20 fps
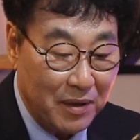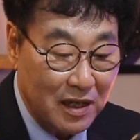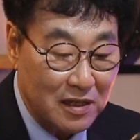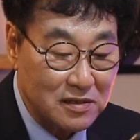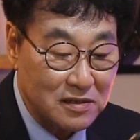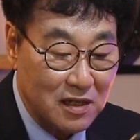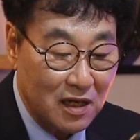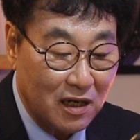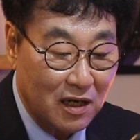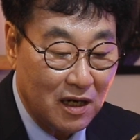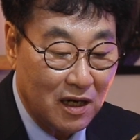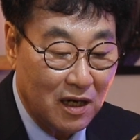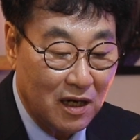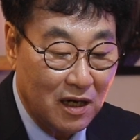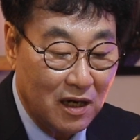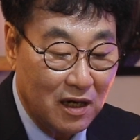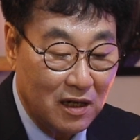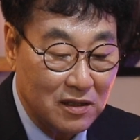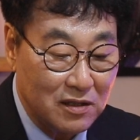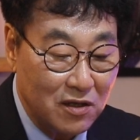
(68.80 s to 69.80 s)

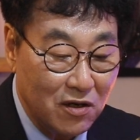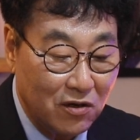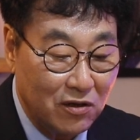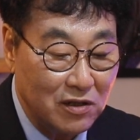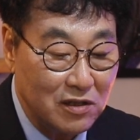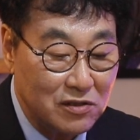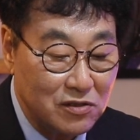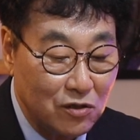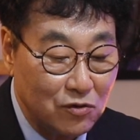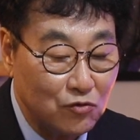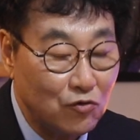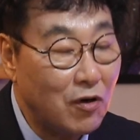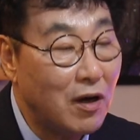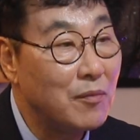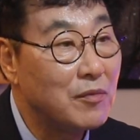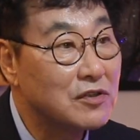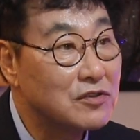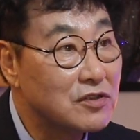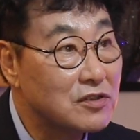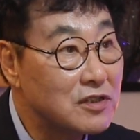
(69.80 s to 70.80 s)
판사가 형을
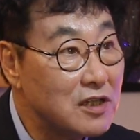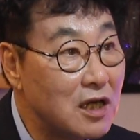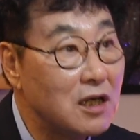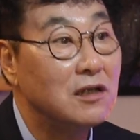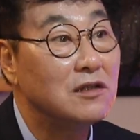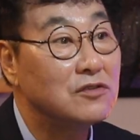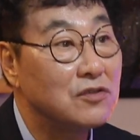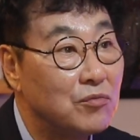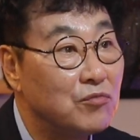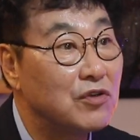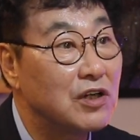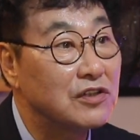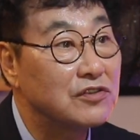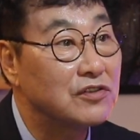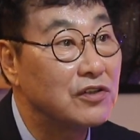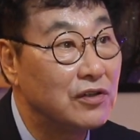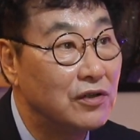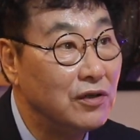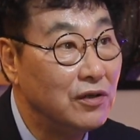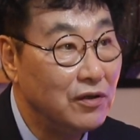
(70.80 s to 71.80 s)
선고하면서 책을
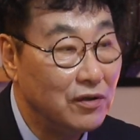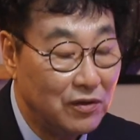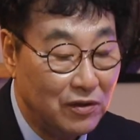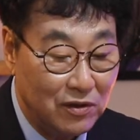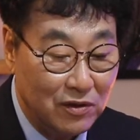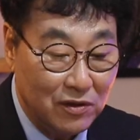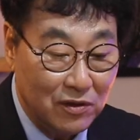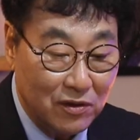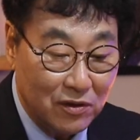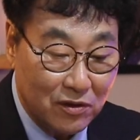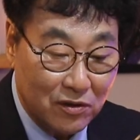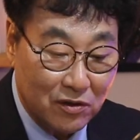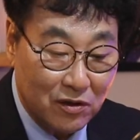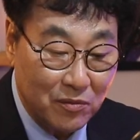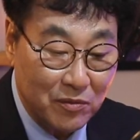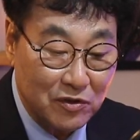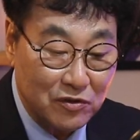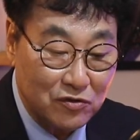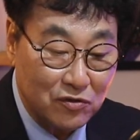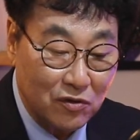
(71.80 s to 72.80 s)
선물했어요.
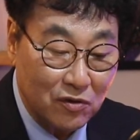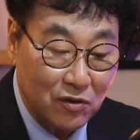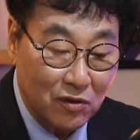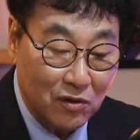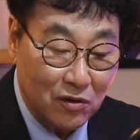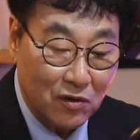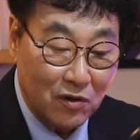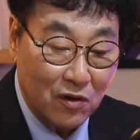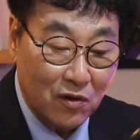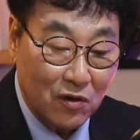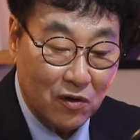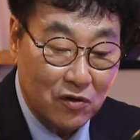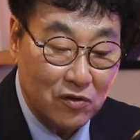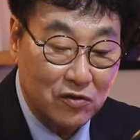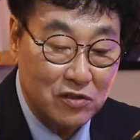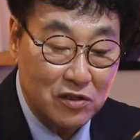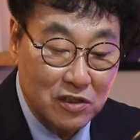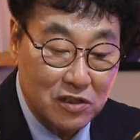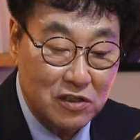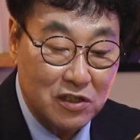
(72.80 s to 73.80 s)
그러면서
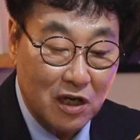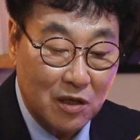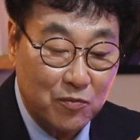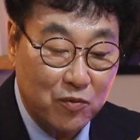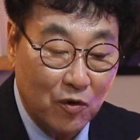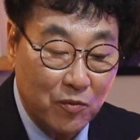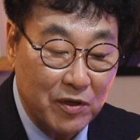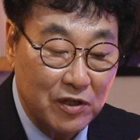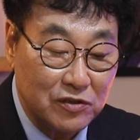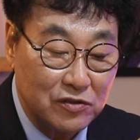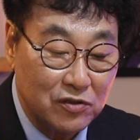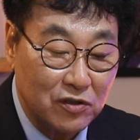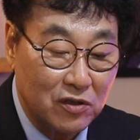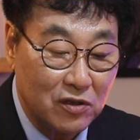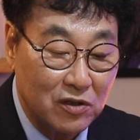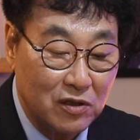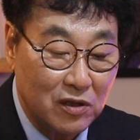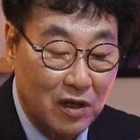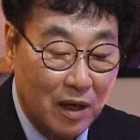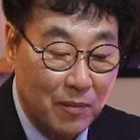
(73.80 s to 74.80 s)
그 이 책
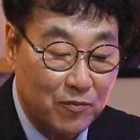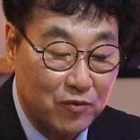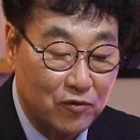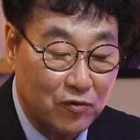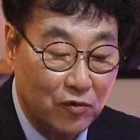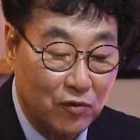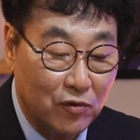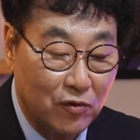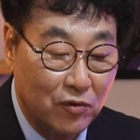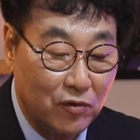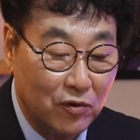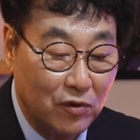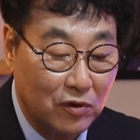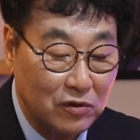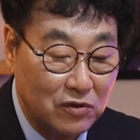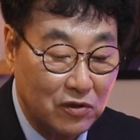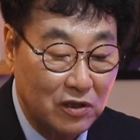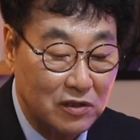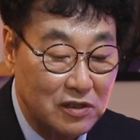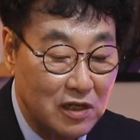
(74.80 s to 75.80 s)
보면서 앞으로
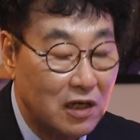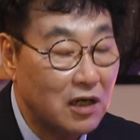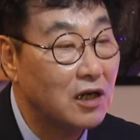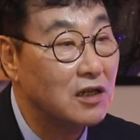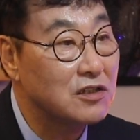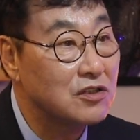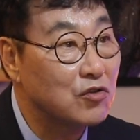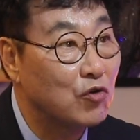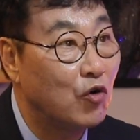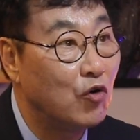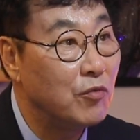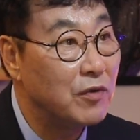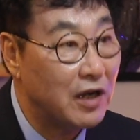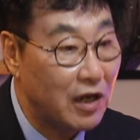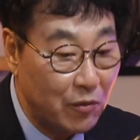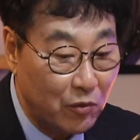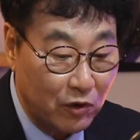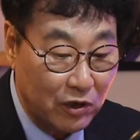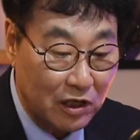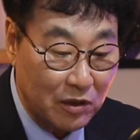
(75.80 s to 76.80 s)
어떻게 살아갈지
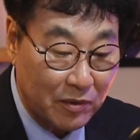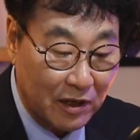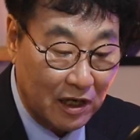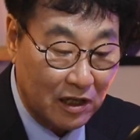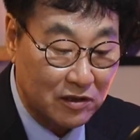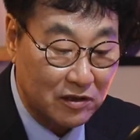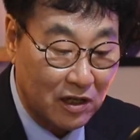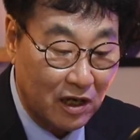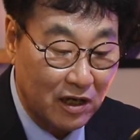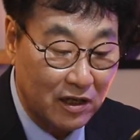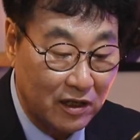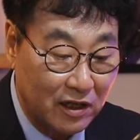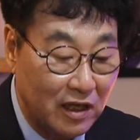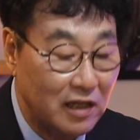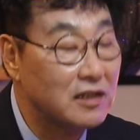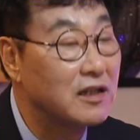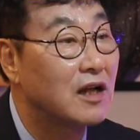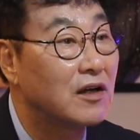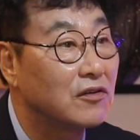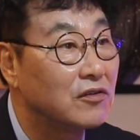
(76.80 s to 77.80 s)
고민해보기를 바란다 이렇게
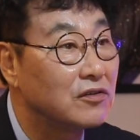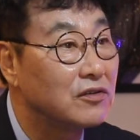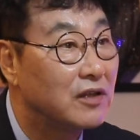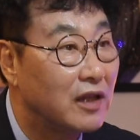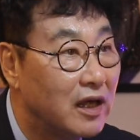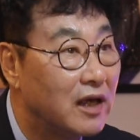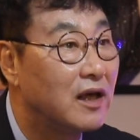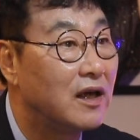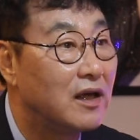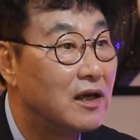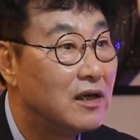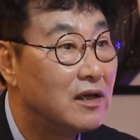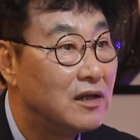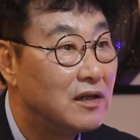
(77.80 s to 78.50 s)
했다는 건데,